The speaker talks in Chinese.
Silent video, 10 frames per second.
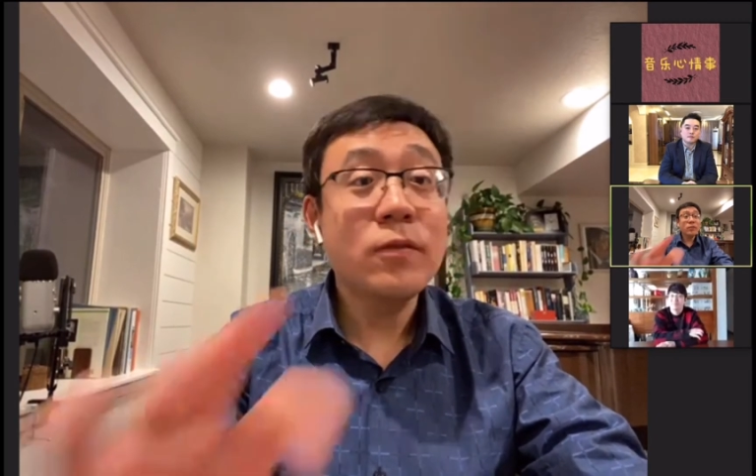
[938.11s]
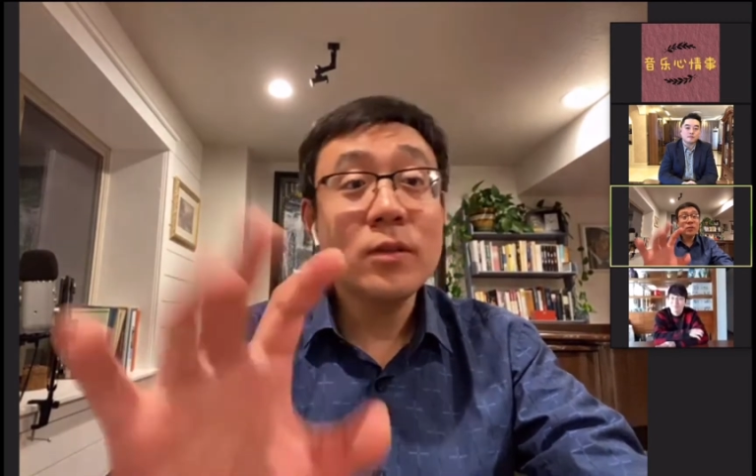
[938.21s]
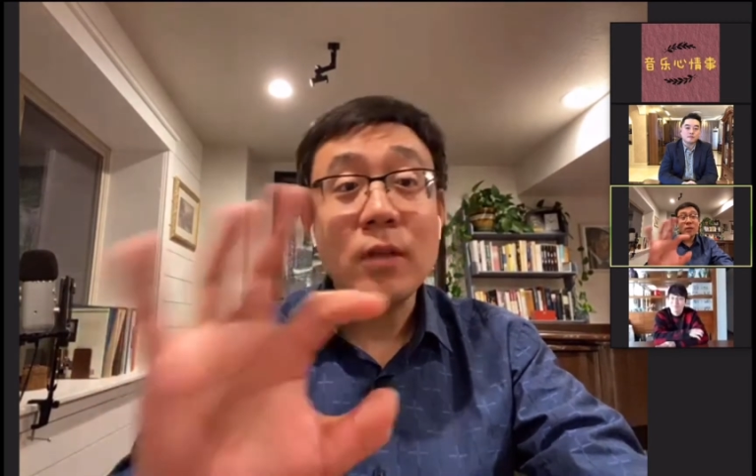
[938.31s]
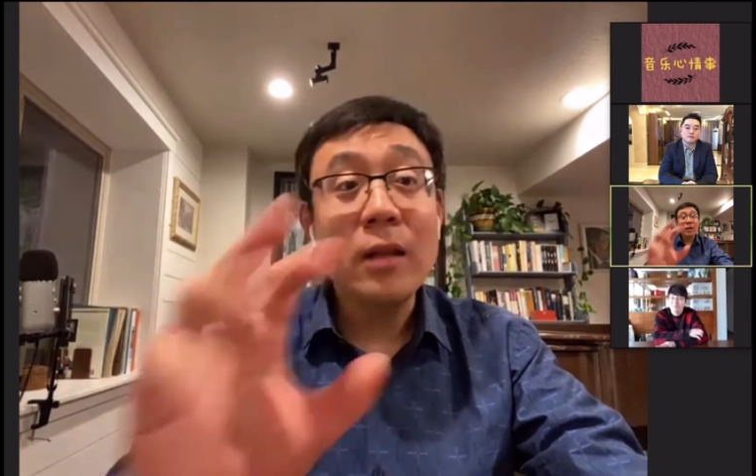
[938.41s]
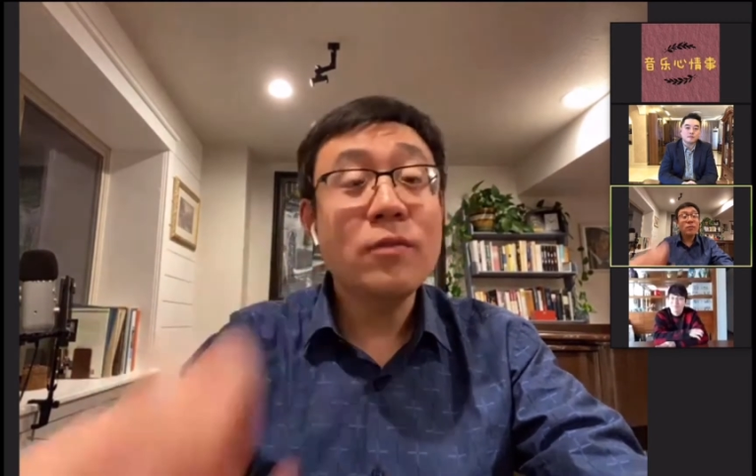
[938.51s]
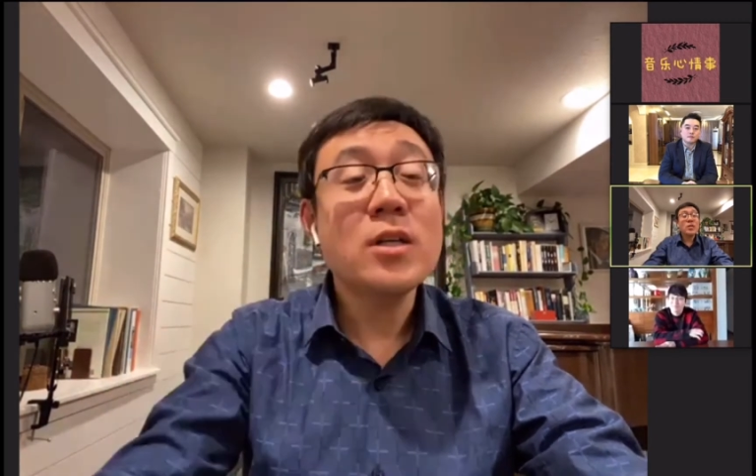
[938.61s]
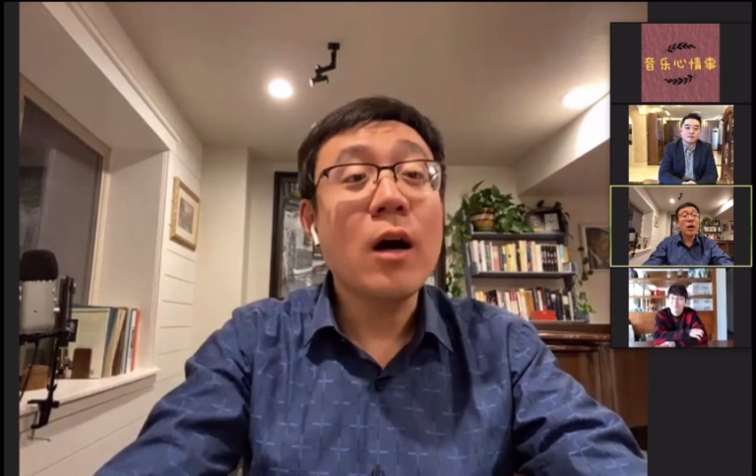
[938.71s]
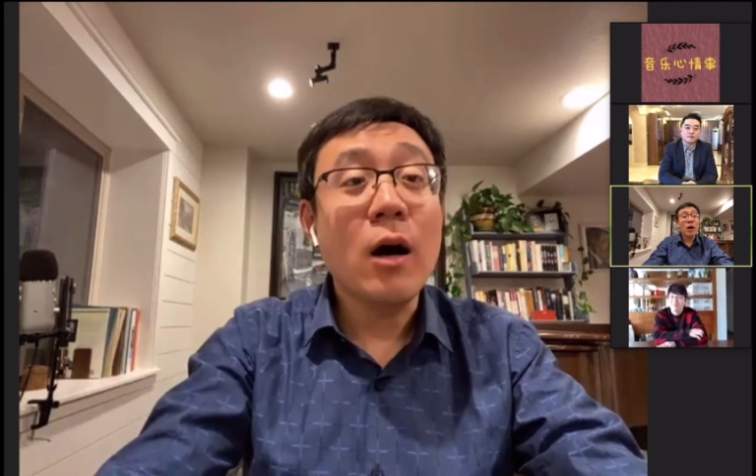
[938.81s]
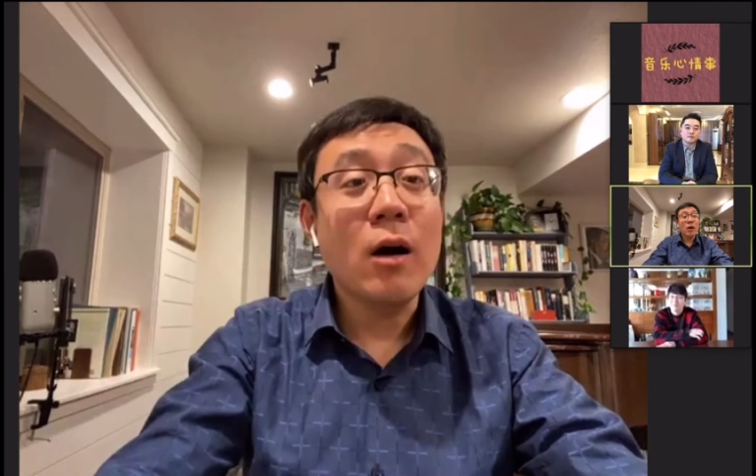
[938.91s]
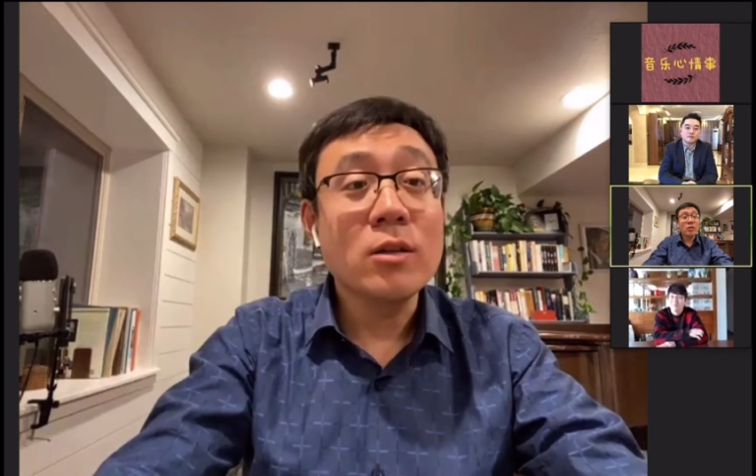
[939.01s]
弹的非常
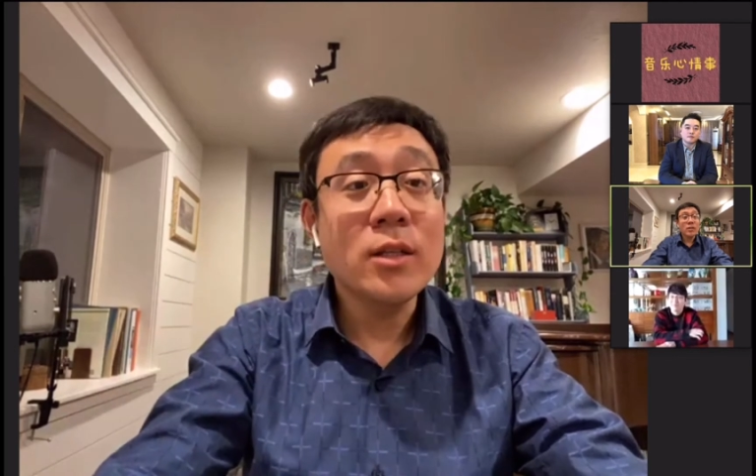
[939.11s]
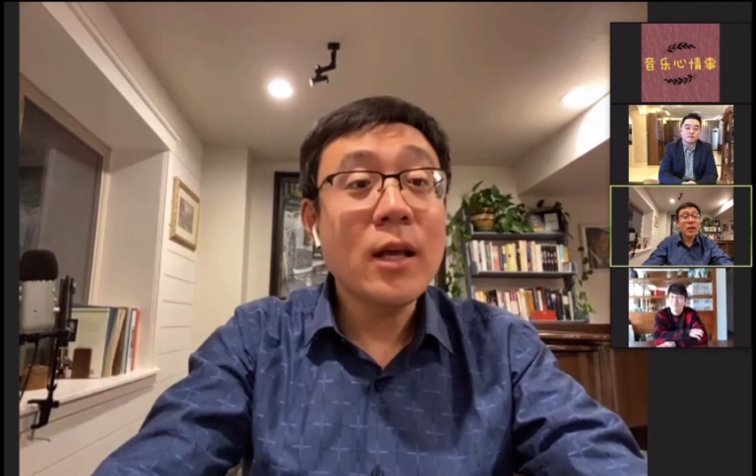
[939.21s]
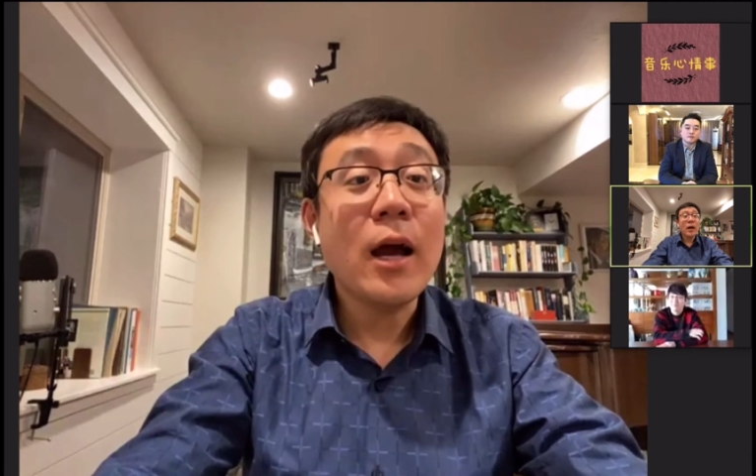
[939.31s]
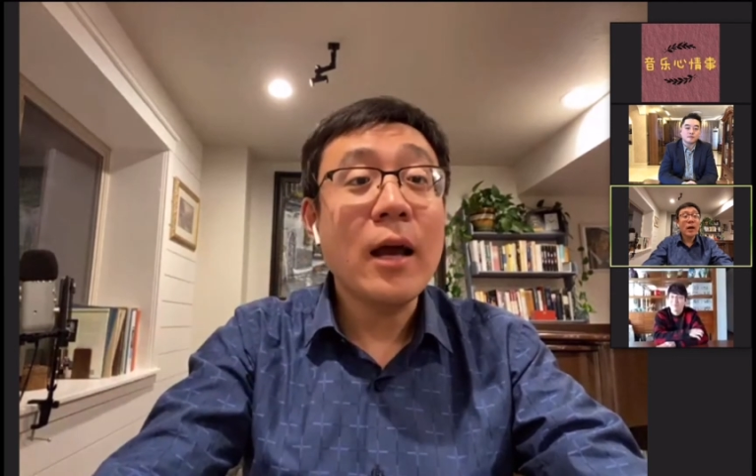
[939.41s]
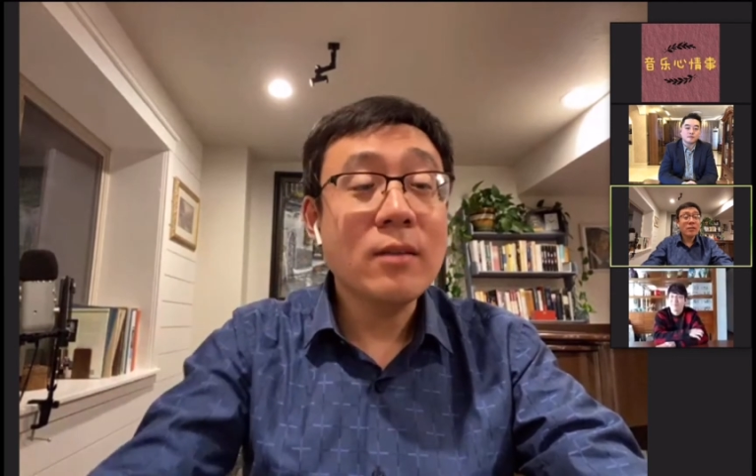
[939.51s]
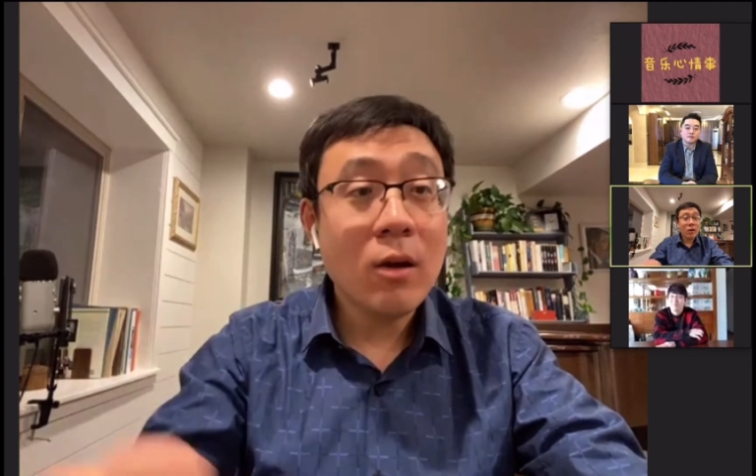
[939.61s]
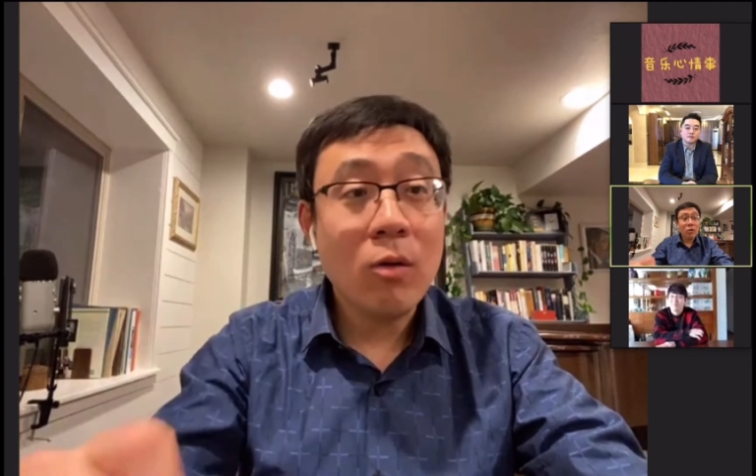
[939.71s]
好，现在还在